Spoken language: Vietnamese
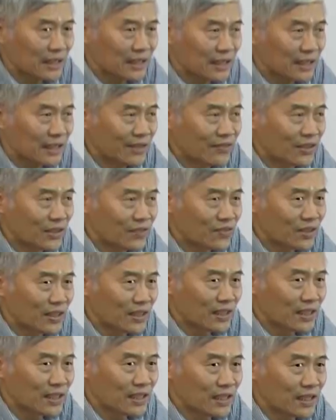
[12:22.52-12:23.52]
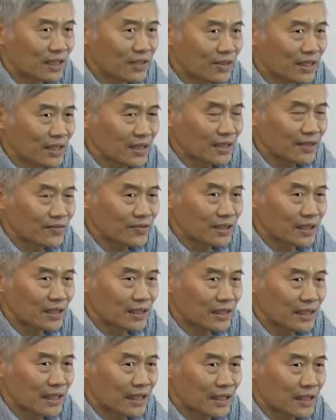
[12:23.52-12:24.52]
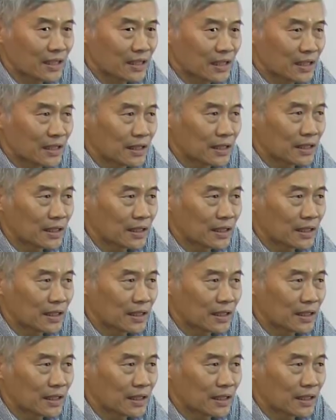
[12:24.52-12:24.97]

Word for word: không lặng lẽ một mình tìm hiểu lịch sử,